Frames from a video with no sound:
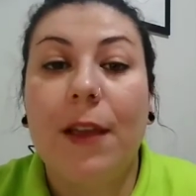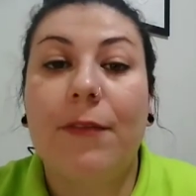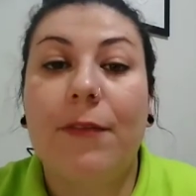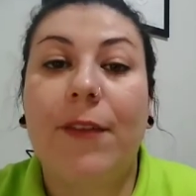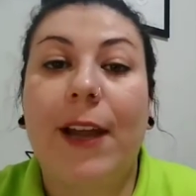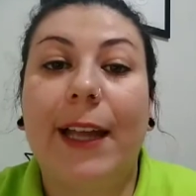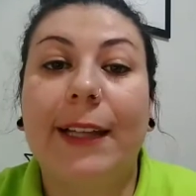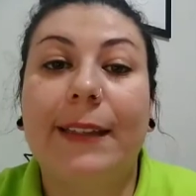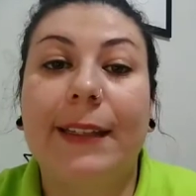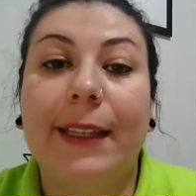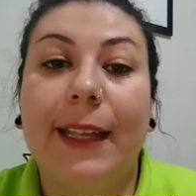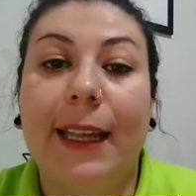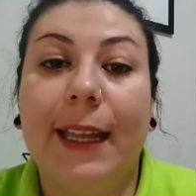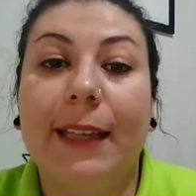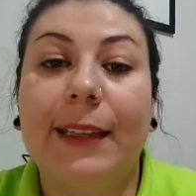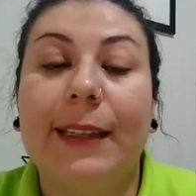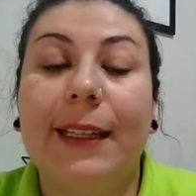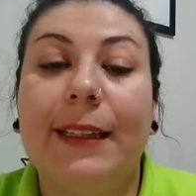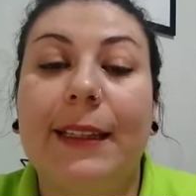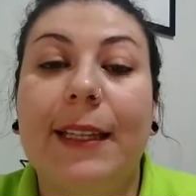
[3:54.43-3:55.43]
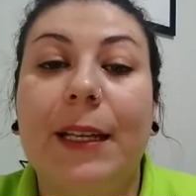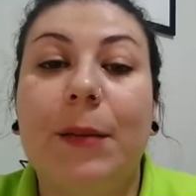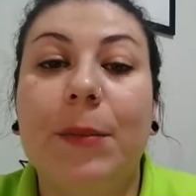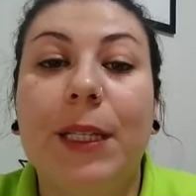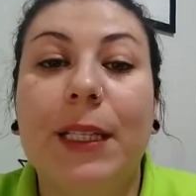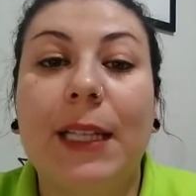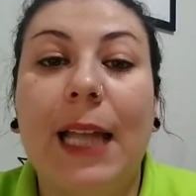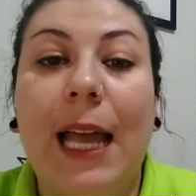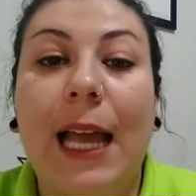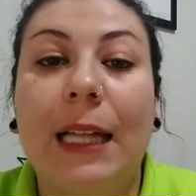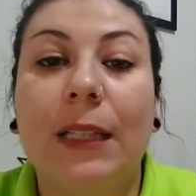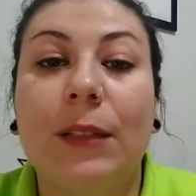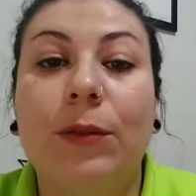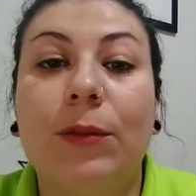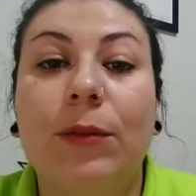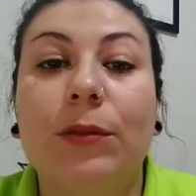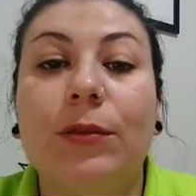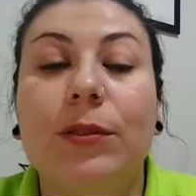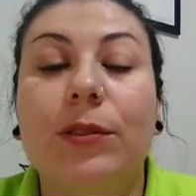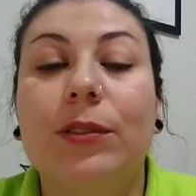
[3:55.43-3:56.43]
vai ter
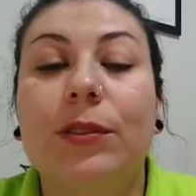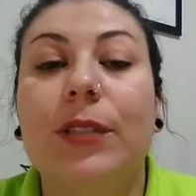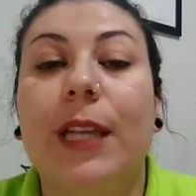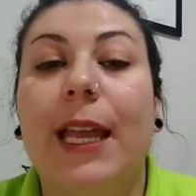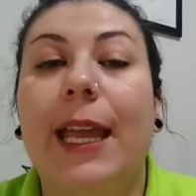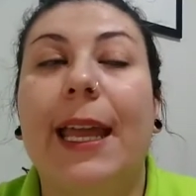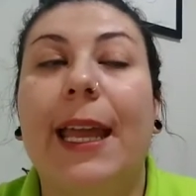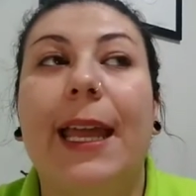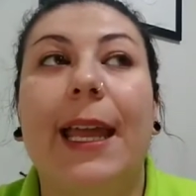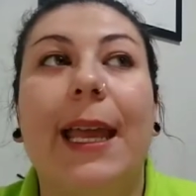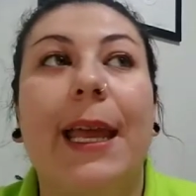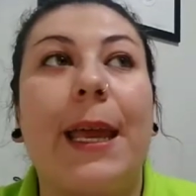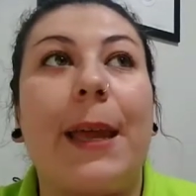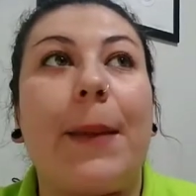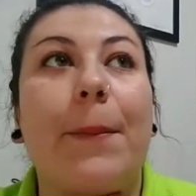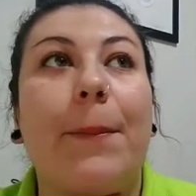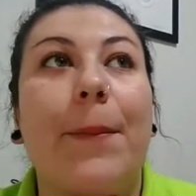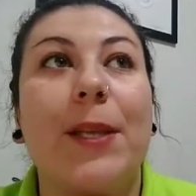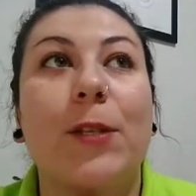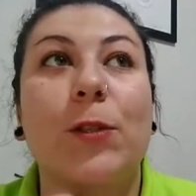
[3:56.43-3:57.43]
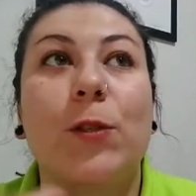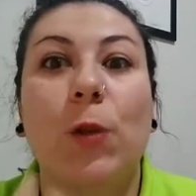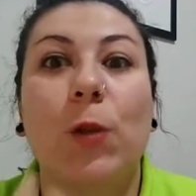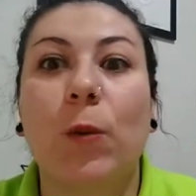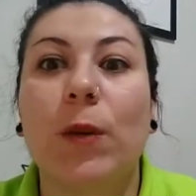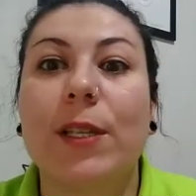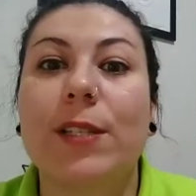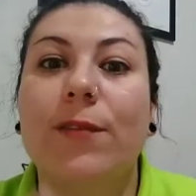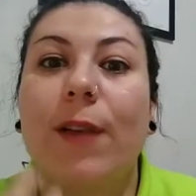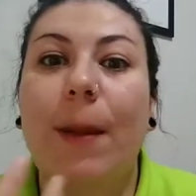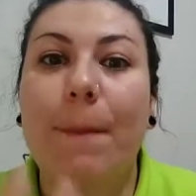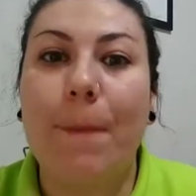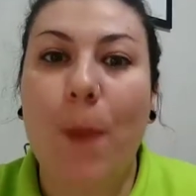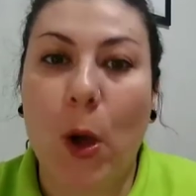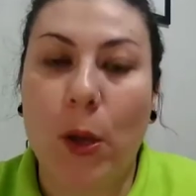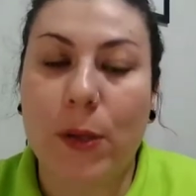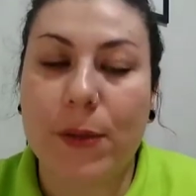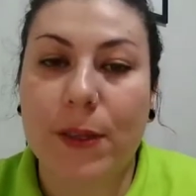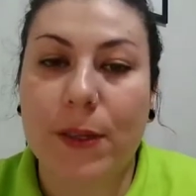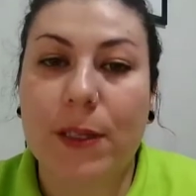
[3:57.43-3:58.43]
determinados é, pessoas
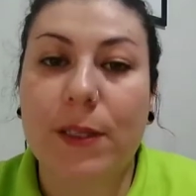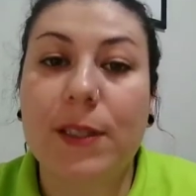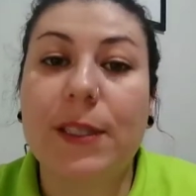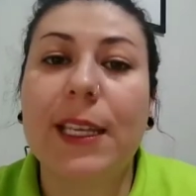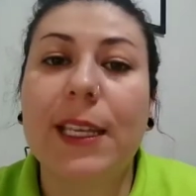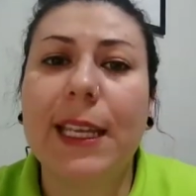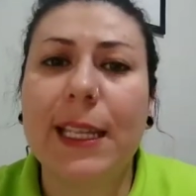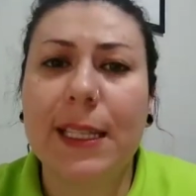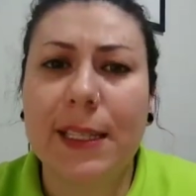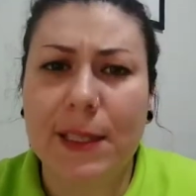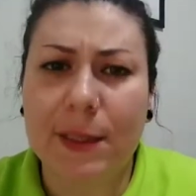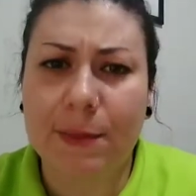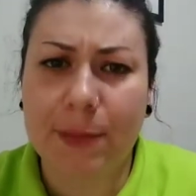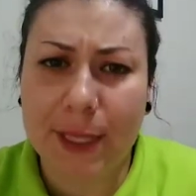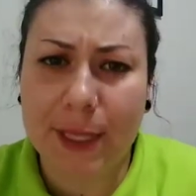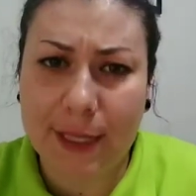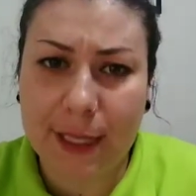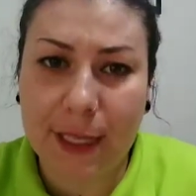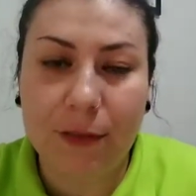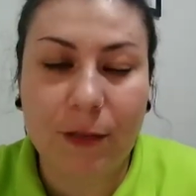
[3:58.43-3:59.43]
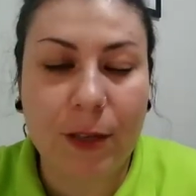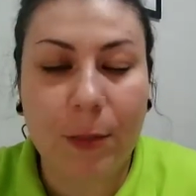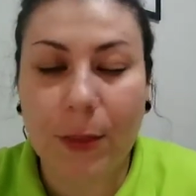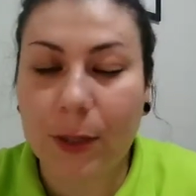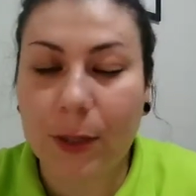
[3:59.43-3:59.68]
famosas. Em específico, a